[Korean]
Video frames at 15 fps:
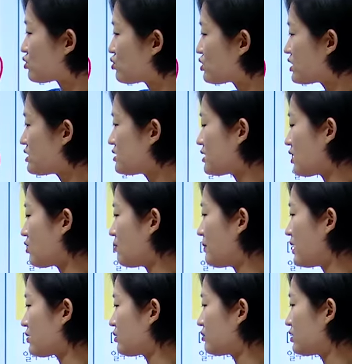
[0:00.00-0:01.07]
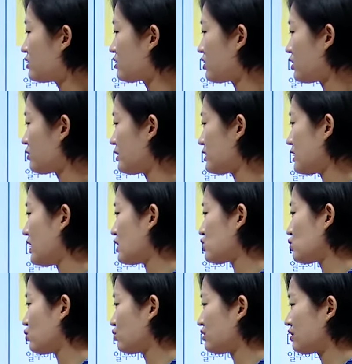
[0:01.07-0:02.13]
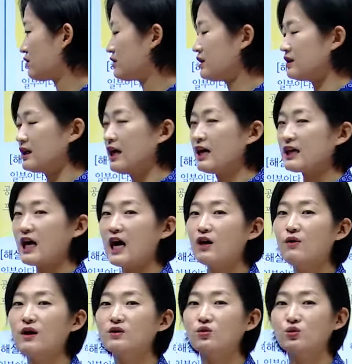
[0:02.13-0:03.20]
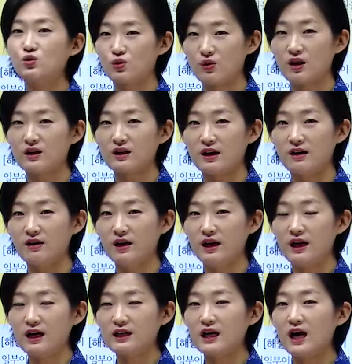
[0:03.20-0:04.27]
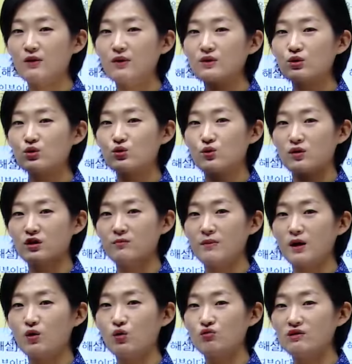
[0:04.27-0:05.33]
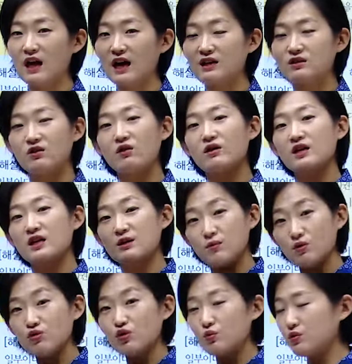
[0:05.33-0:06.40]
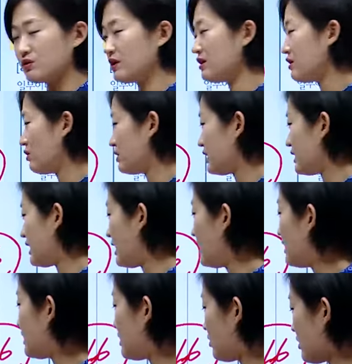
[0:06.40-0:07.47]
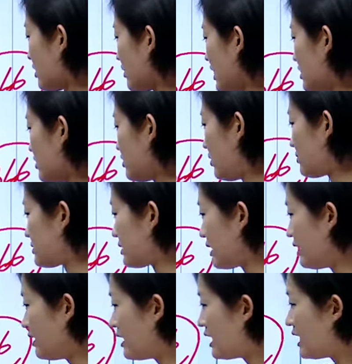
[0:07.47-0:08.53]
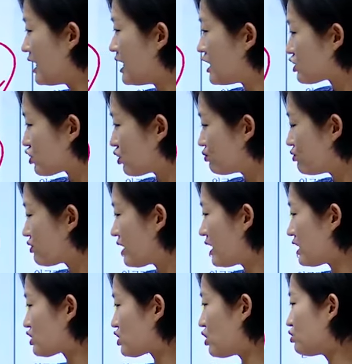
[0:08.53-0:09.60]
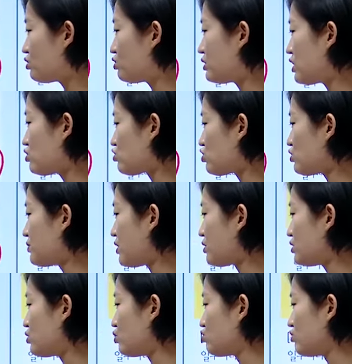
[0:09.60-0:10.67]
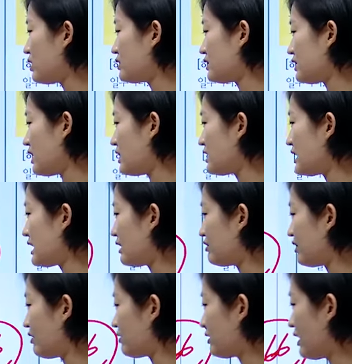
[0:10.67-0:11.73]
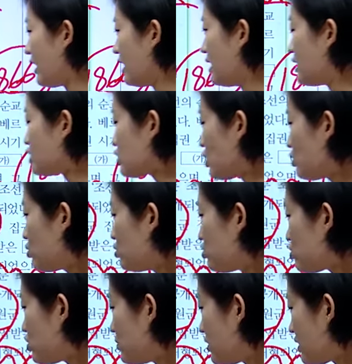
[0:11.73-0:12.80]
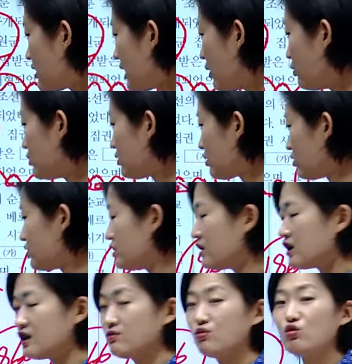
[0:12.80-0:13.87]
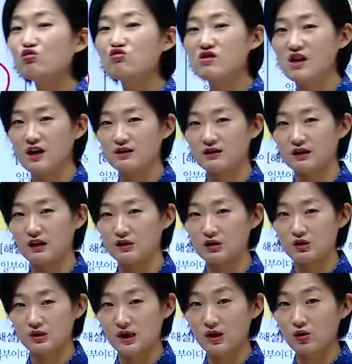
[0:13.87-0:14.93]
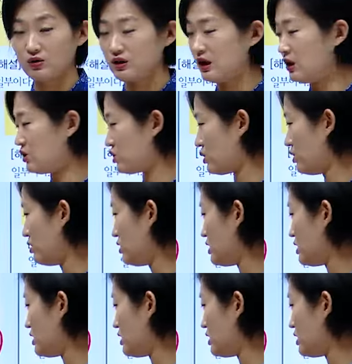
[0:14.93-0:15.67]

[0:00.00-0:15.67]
수신사로 파견되는 결과를 가져오는 거는 강화도 조약이에요. 강화도 조약을 맺고 나서 일본으로 보내는 거니까 이거랑 관련이 없어요. 정부가 청군의 출병을 요구하는 계기가 되었다. 청군 출병이 나오는 거는 임오군란 같은 사건이겠죠.